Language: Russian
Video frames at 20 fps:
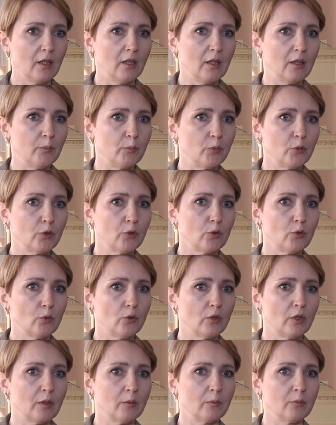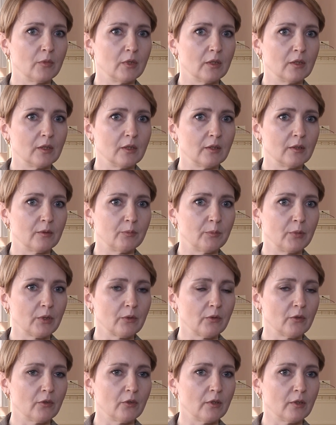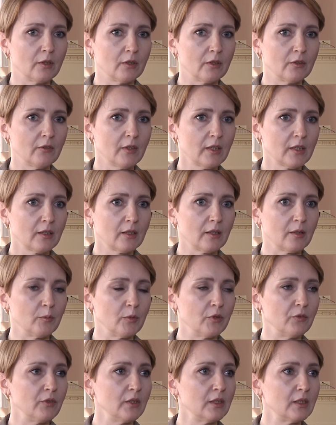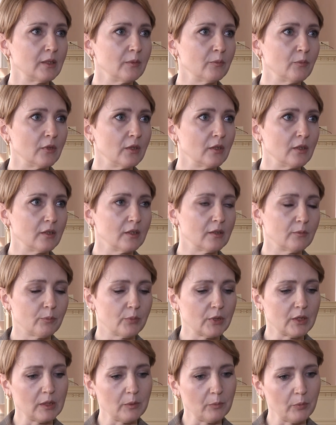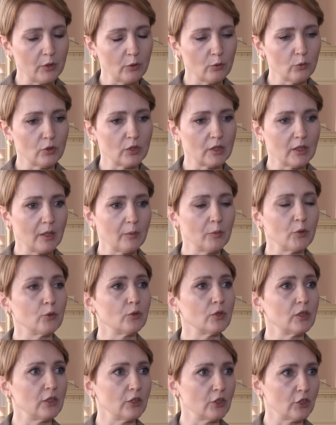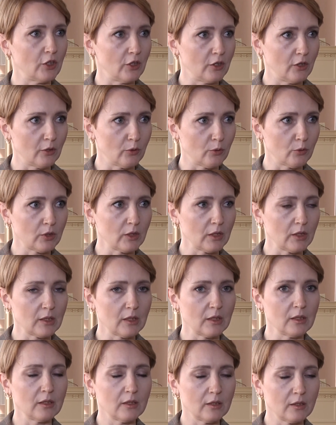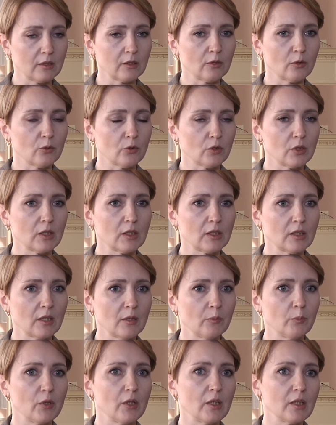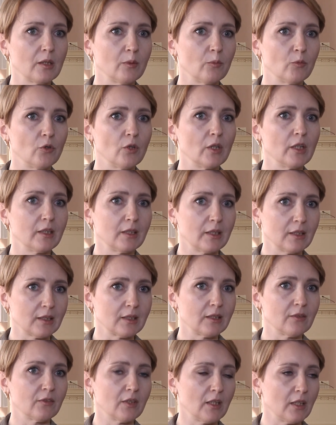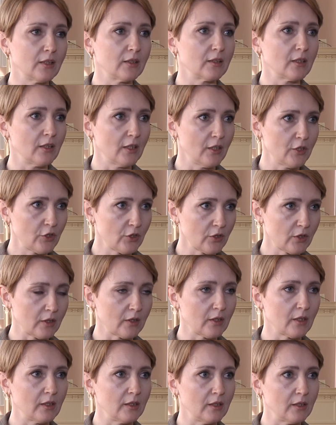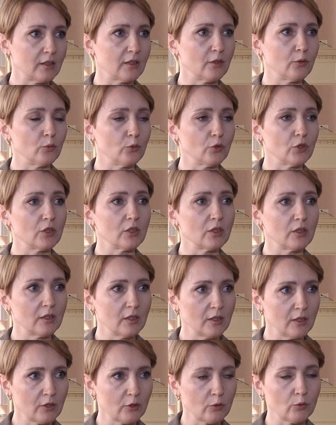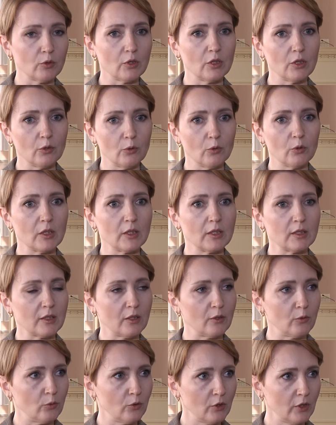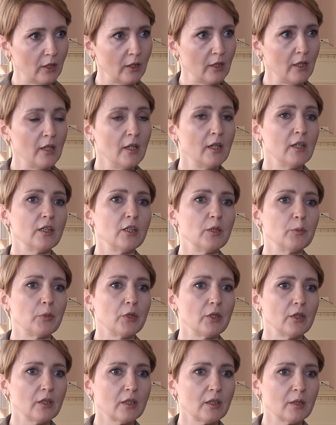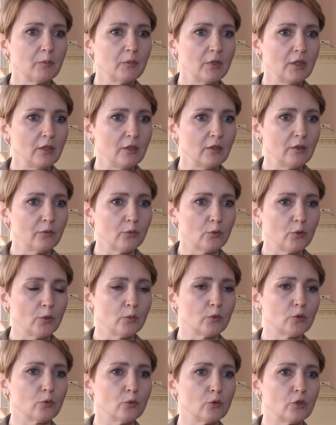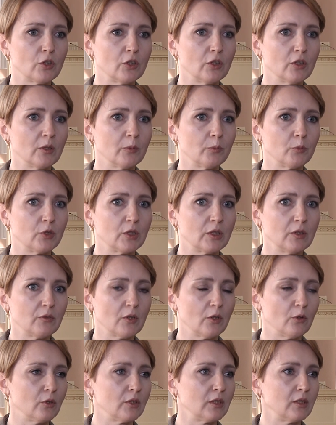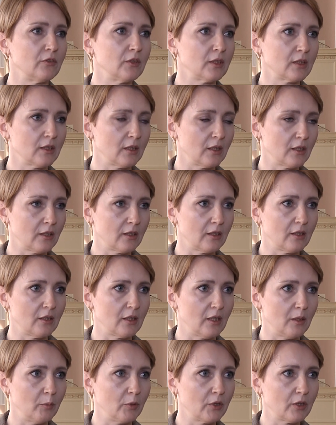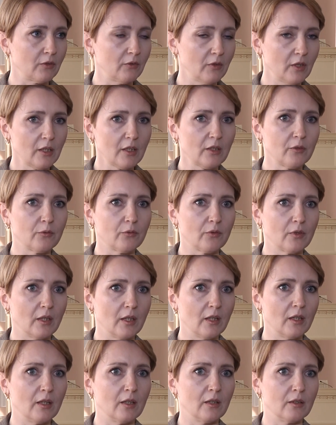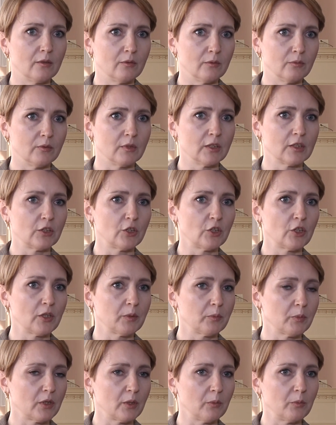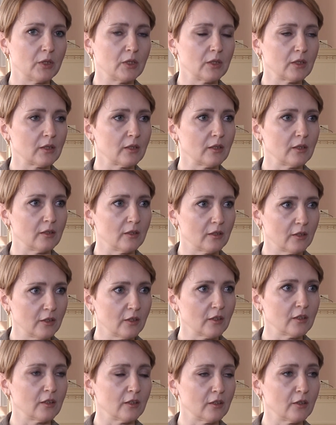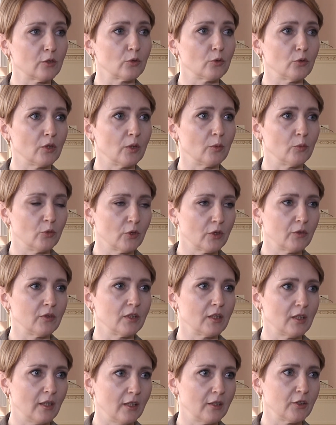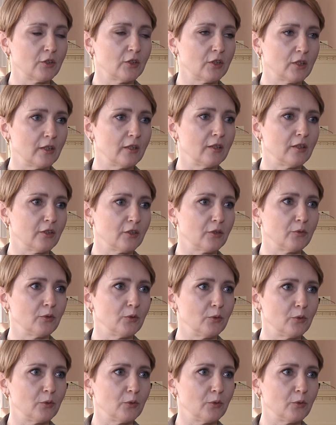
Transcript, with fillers: А по итогам а, Э, первого квартала мы видим э, постепенную динамику снижения роста цен, индекса роста цен, поэтому это основная задача – сохранить такую же тенденцию и до конца года, и при этом ни в коем случае не допустив дефицита каких-либо товаров, а насыщать потребительский рынок на достойном уровне для жителей нашего